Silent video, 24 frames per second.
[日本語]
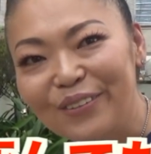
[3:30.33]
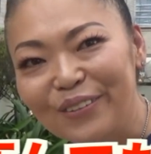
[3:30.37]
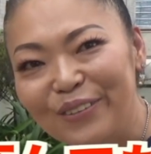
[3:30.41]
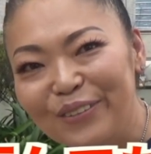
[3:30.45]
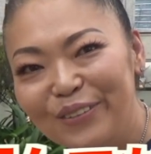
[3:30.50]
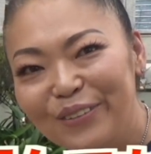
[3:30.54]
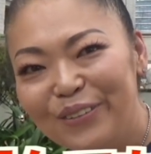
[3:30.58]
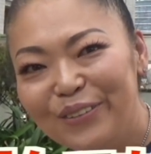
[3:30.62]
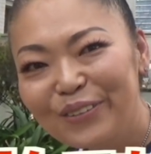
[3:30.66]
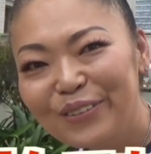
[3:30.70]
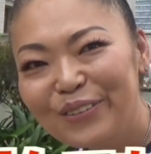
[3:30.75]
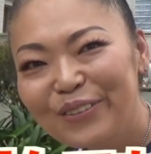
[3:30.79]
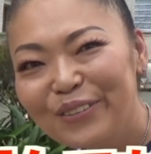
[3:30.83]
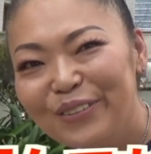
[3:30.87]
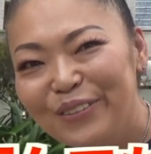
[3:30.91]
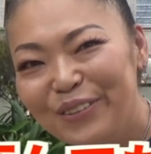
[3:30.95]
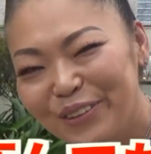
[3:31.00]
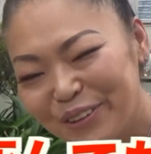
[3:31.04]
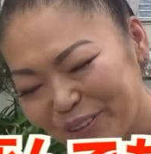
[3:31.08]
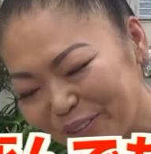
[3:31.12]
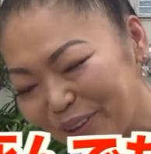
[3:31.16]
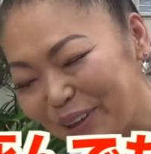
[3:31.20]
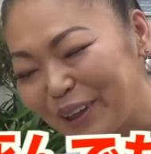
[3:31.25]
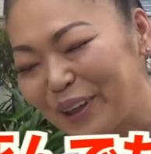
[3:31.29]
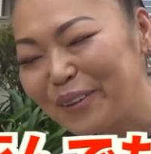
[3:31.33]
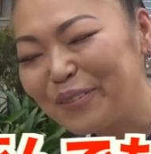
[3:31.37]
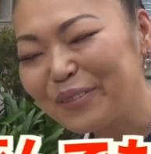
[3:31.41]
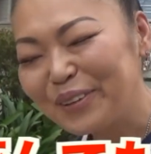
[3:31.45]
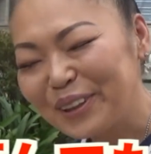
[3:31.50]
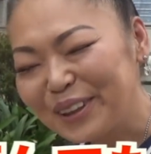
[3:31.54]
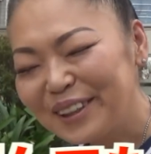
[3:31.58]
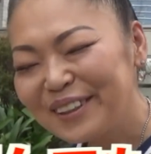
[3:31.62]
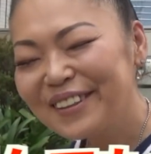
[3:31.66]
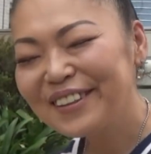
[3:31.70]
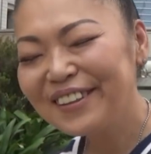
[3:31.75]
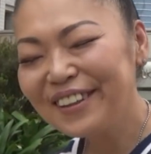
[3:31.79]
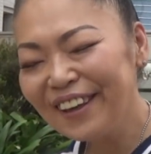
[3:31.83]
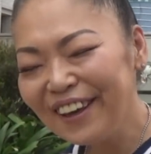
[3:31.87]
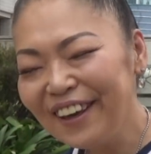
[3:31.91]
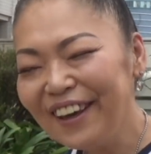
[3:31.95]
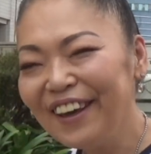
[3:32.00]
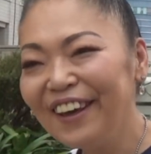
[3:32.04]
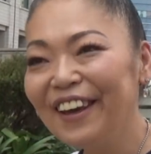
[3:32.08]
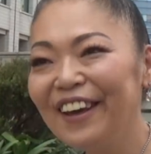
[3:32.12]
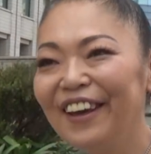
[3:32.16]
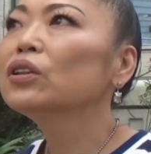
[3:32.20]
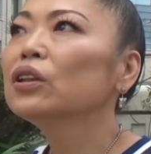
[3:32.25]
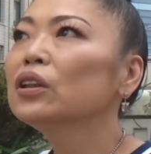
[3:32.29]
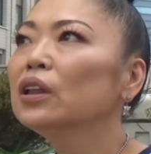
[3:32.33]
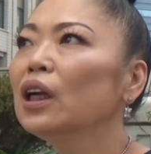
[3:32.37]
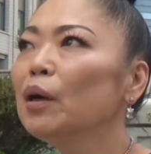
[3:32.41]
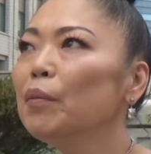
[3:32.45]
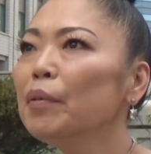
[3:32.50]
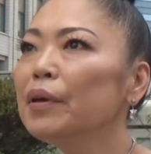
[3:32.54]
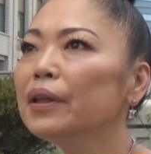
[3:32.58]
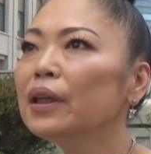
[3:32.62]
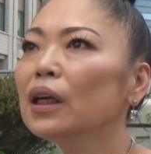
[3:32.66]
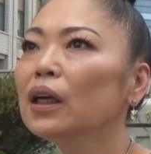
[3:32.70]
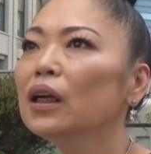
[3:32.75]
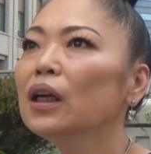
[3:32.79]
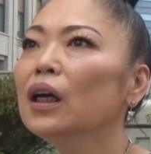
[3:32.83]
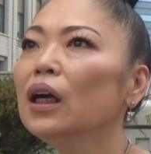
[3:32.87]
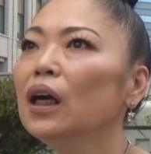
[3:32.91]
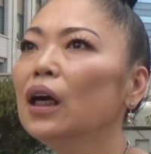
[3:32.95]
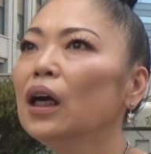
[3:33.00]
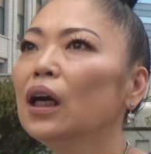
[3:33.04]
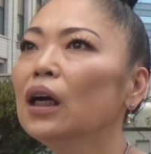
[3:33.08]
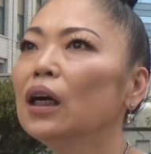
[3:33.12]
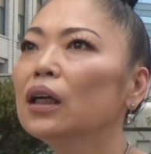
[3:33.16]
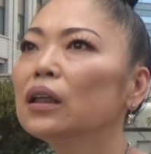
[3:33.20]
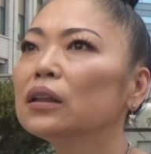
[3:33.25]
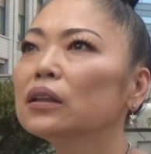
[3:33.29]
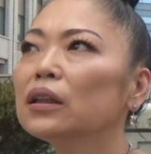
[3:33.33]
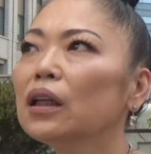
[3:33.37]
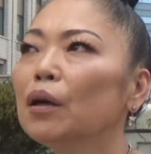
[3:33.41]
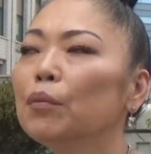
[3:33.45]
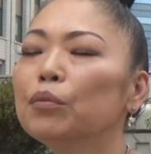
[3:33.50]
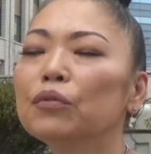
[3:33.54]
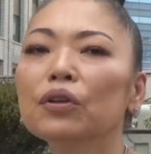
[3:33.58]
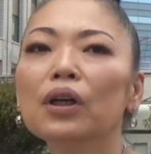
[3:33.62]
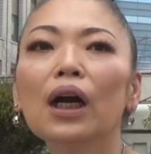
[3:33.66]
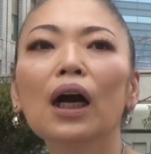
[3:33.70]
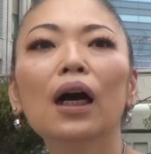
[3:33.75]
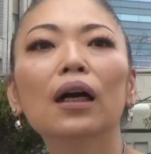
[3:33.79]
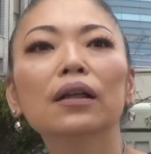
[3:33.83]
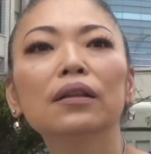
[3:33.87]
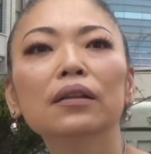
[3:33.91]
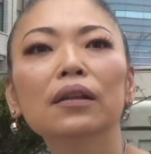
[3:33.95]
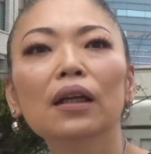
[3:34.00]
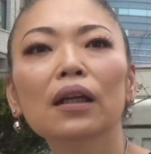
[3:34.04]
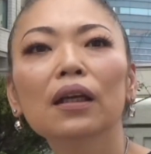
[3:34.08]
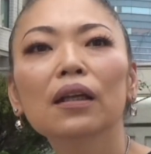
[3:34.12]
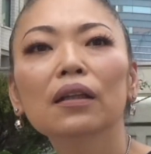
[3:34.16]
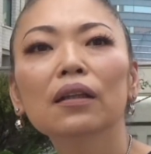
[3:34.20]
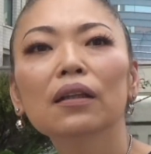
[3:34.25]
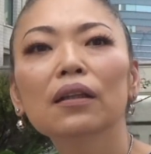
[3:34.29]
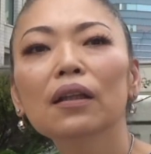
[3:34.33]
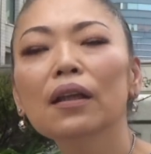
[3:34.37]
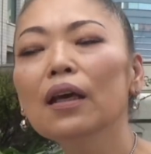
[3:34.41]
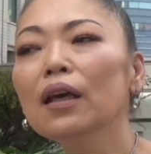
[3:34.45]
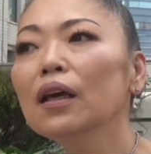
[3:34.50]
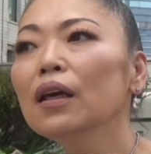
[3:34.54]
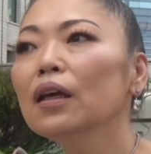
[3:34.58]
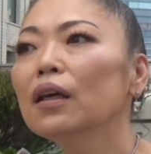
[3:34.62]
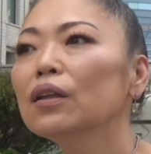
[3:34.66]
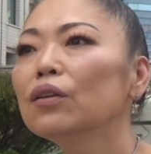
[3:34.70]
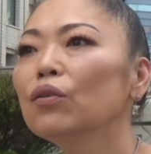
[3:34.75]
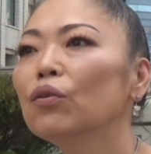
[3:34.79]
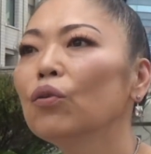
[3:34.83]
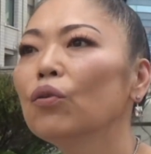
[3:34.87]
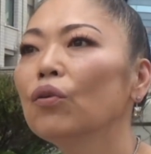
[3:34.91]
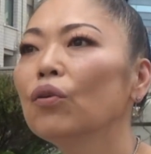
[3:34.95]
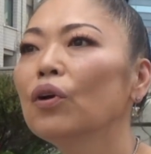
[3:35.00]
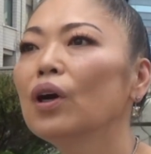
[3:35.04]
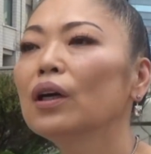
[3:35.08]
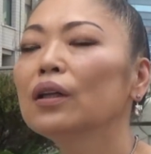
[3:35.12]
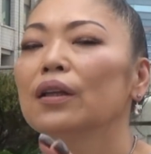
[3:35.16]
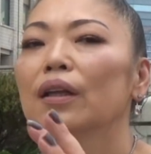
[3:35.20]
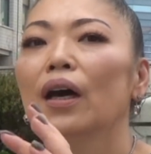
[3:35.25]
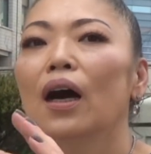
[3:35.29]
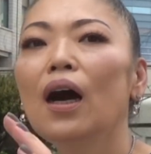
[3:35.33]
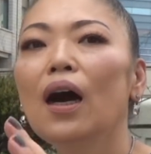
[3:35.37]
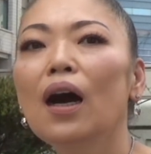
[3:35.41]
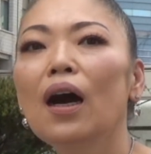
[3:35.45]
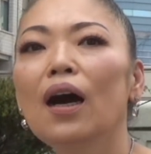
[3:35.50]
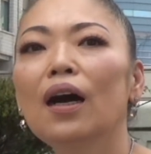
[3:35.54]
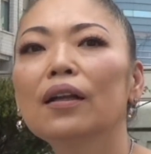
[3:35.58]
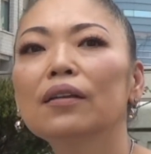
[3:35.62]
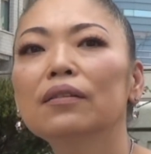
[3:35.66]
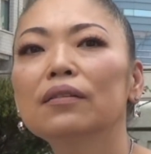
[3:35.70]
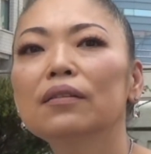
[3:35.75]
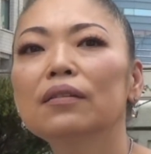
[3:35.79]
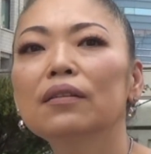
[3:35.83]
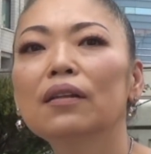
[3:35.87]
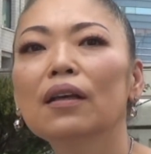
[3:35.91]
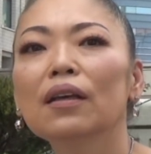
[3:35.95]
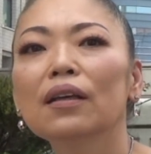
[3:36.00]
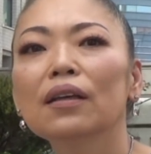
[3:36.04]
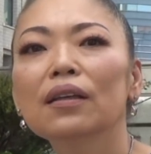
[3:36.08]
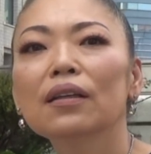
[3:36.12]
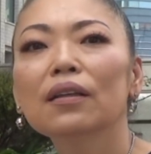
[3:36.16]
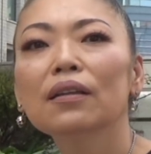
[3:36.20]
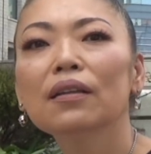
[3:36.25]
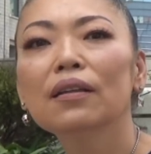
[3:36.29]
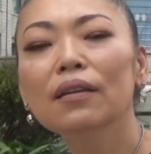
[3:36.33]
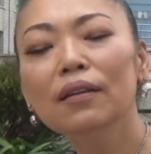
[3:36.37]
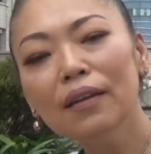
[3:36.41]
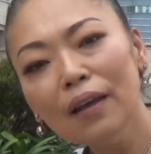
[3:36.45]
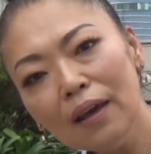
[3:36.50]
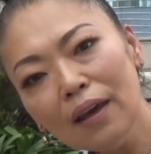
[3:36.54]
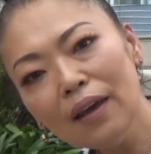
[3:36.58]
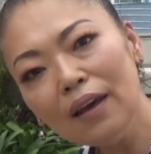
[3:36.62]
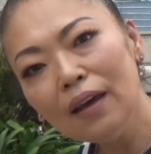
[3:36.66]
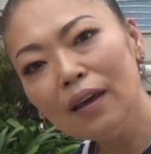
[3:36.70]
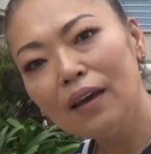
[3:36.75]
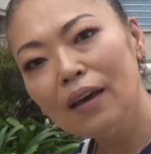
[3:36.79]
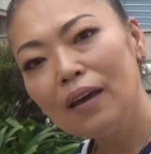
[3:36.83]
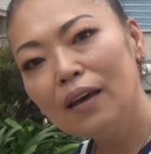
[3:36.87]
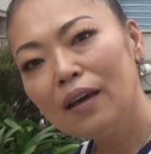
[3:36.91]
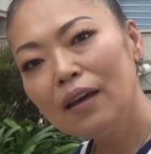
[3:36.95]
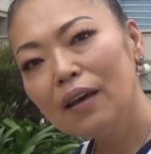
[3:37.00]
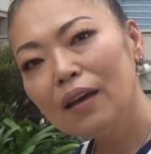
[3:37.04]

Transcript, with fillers: と言われた言われまして調べたら多分関連で動画で上がってきて、